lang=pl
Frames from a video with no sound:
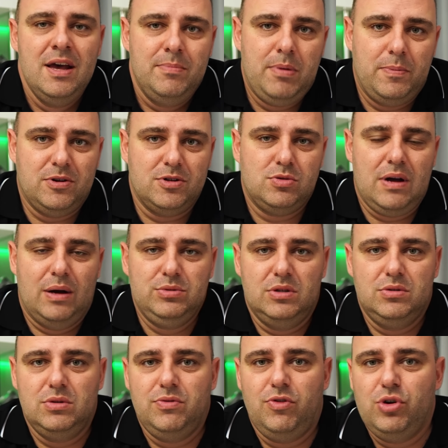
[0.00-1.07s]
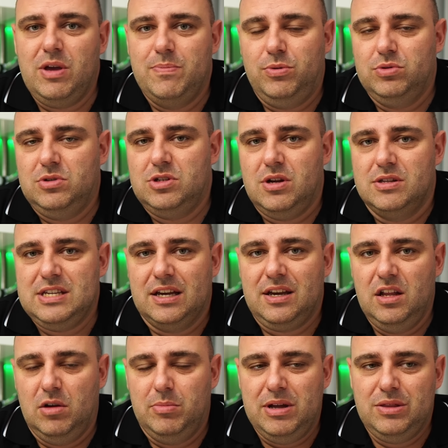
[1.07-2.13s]
po prostu auto do 2,5 tysiąca
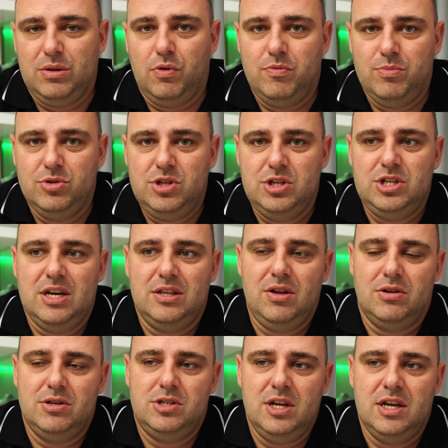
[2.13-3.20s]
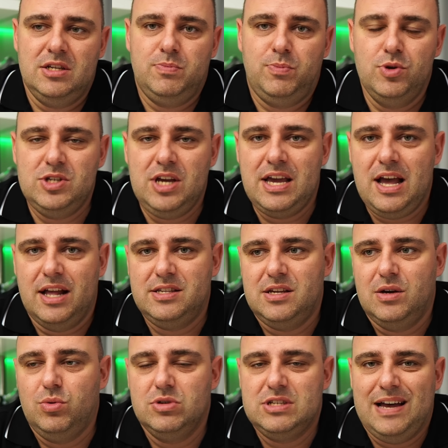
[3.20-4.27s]
kilometrów musi się dotrzeć, później
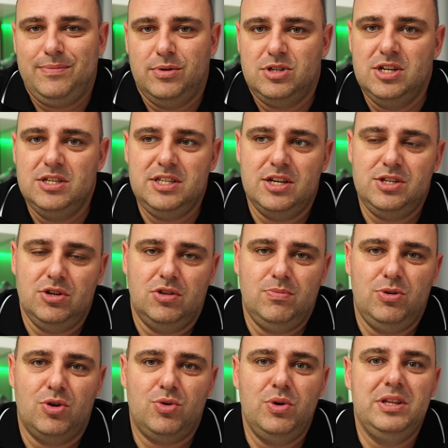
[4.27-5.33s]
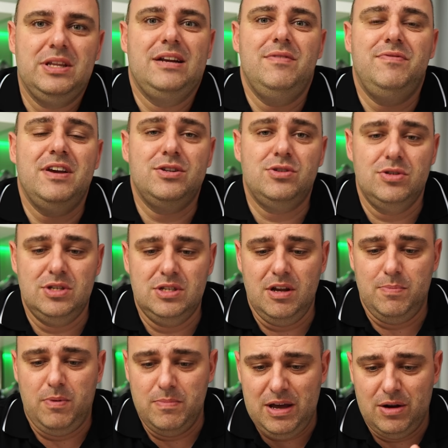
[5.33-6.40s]
ECU samoczynnie się odblokuje, no ale większość z
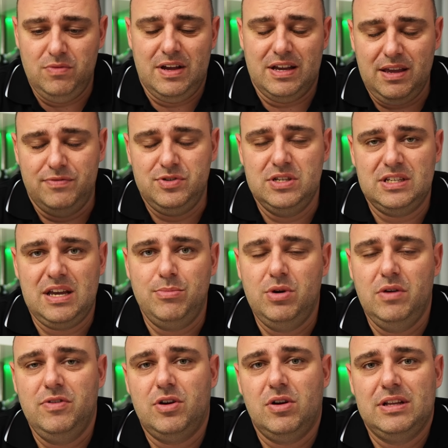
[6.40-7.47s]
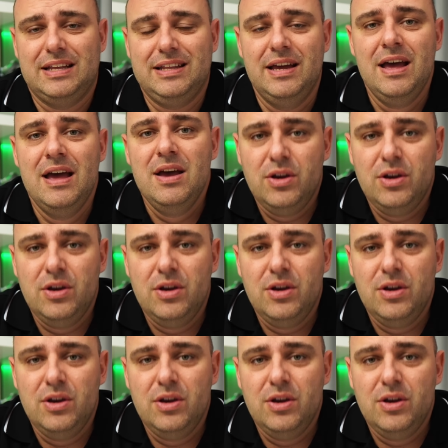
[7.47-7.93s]
tych pomiarów, jak nie wszystkie, były wykonane